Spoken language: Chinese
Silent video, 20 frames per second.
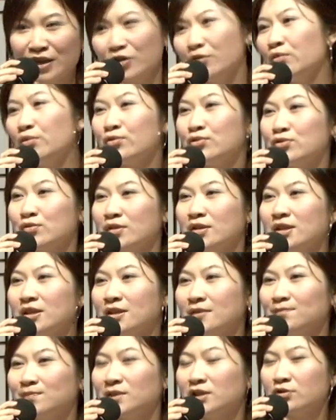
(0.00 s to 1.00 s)
因为我觉
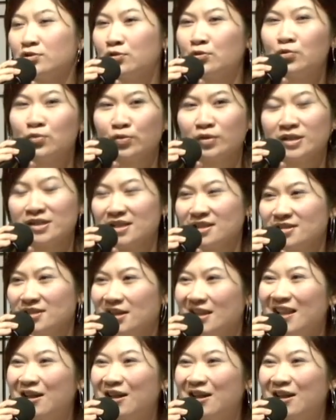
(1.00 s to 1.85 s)
得中国人常常